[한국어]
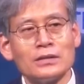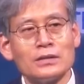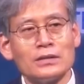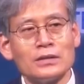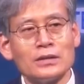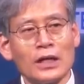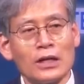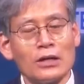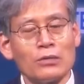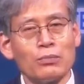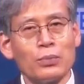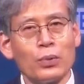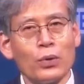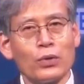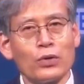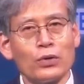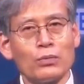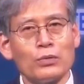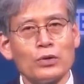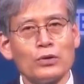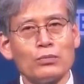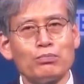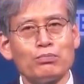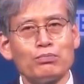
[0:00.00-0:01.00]
나는
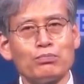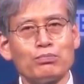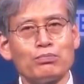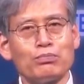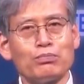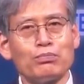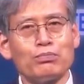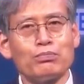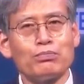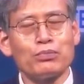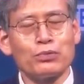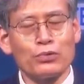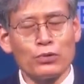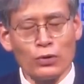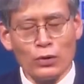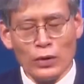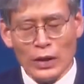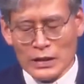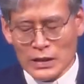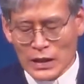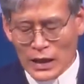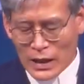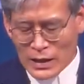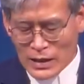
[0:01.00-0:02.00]
복음을
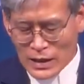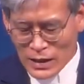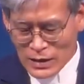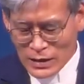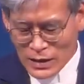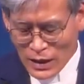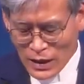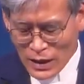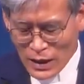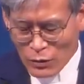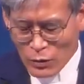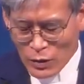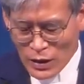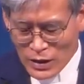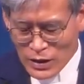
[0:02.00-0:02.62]
부끄러워하지 아니한다라고